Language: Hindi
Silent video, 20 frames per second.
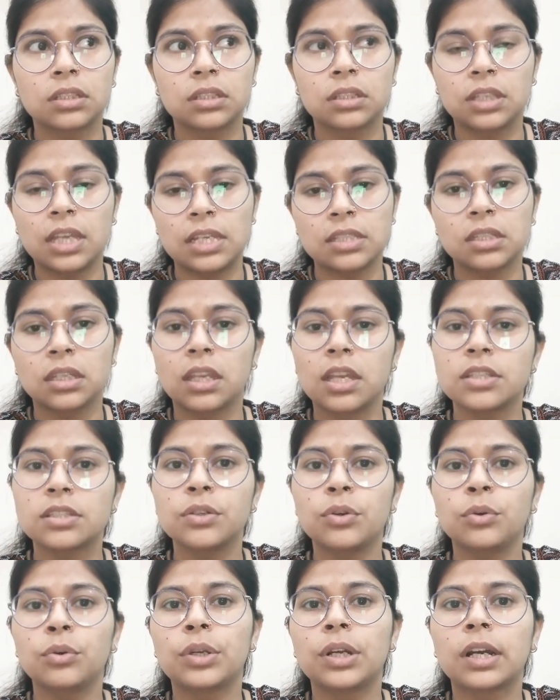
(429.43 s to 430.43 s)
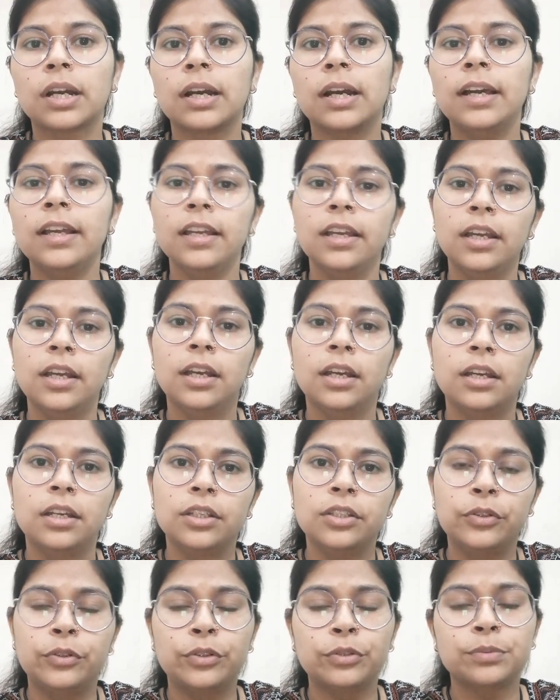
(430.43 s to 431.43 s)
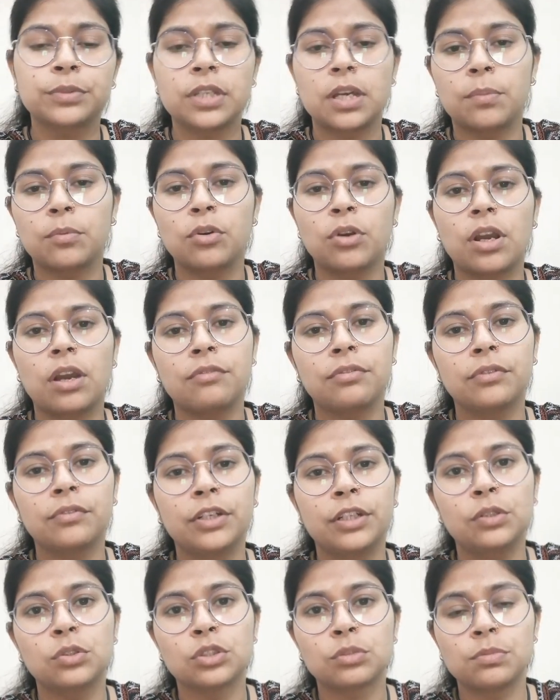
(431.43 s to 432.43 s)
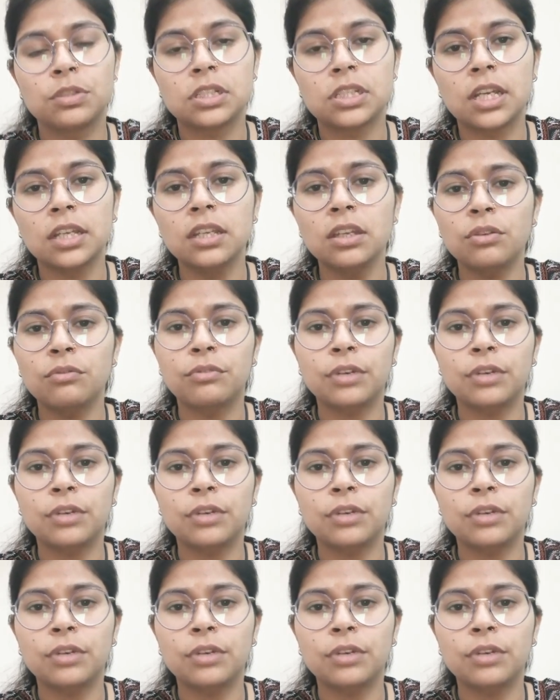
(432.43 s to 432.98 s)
कैसे कैसे हो रखा है यूट्यूब से आपको काफ़ी वीडियोज़ मिल जाएंगी और